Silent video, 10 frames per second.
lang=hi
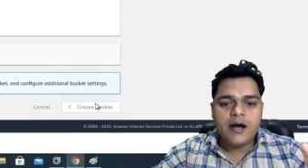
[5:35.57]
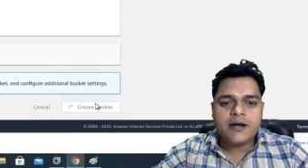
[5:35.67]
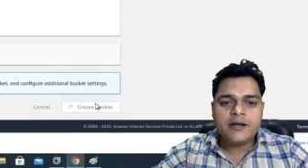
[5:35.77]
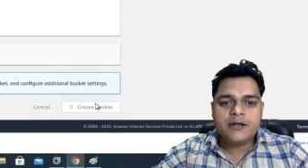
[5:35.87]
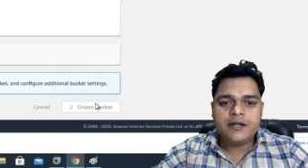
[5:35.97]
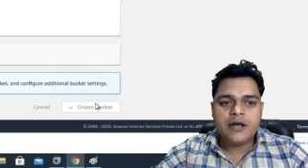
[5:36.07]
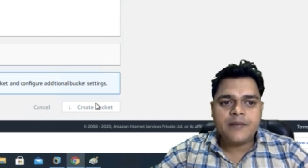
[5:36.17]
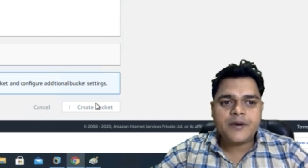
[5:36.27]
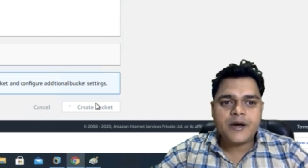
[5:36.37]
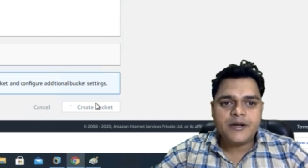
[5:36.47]
अगर ये
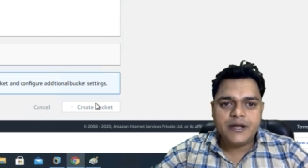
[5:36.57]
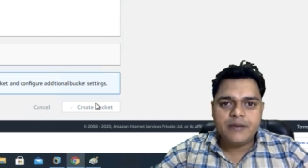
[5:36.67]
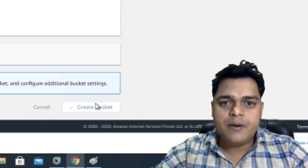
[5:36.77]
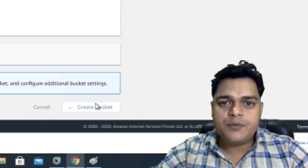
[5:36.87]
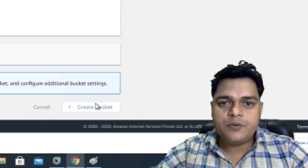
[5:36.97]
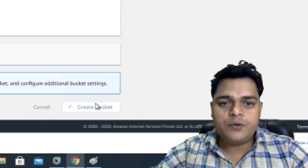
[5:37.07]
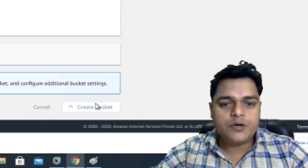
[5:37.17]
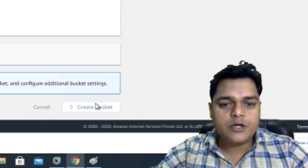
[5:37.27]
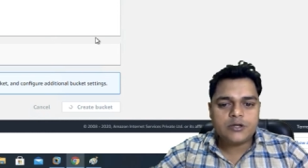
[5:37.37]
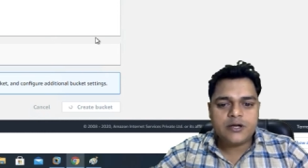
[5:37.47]
आपका नेम अप्रूव हो
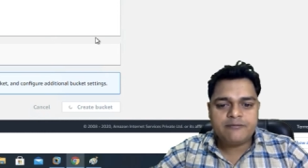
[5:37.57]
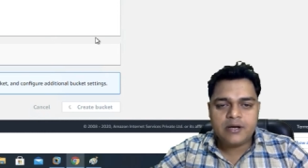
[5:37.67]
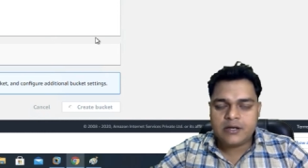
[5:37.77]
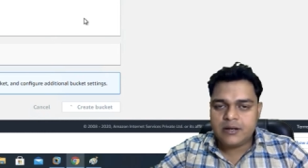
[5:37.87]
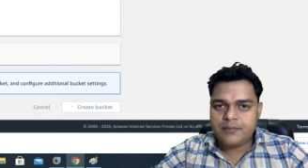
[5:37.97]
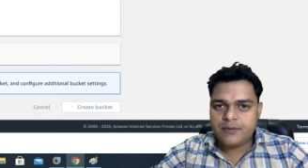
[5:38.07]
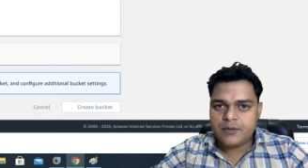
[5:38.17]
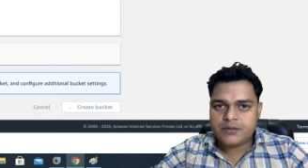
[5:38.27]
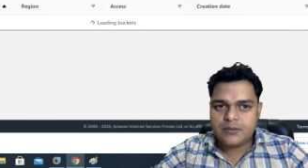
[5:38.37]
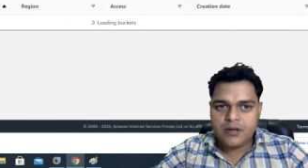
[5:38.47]
गया तो डेफिनेटली अपनी
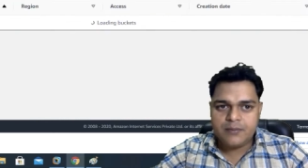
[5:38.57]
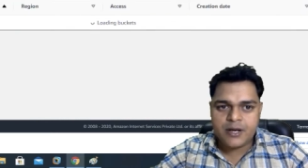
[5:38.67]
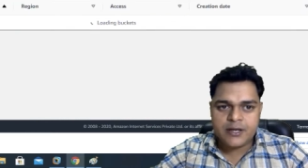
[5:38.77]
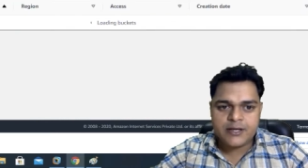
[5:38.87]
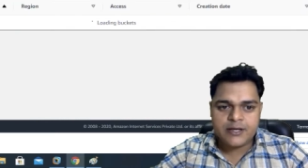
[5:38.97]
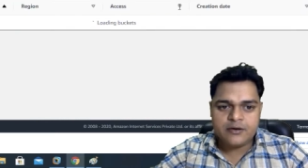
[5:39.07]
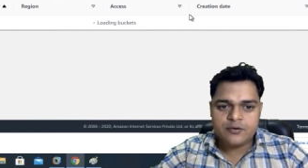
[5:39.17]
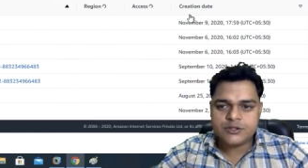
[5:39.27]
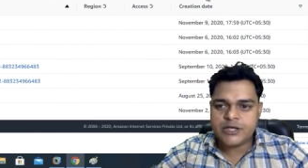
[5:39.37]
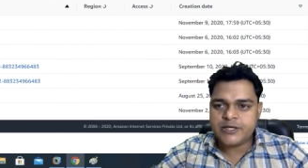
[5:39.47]
बकेट क्रिएट
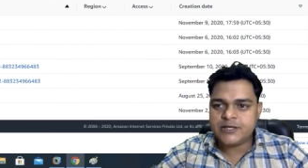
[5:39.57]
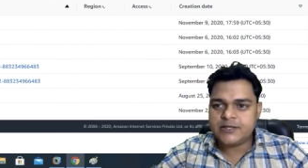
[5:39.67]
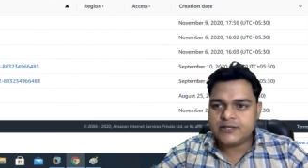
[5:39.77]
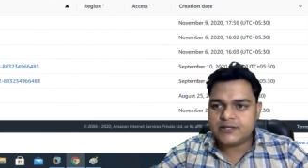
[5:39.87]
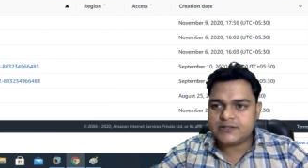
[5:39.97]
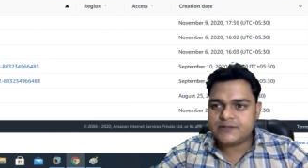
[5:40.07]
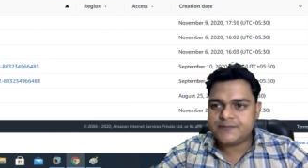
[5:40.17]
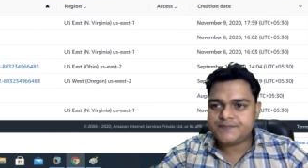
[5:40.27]
हो जाएगी यस yes.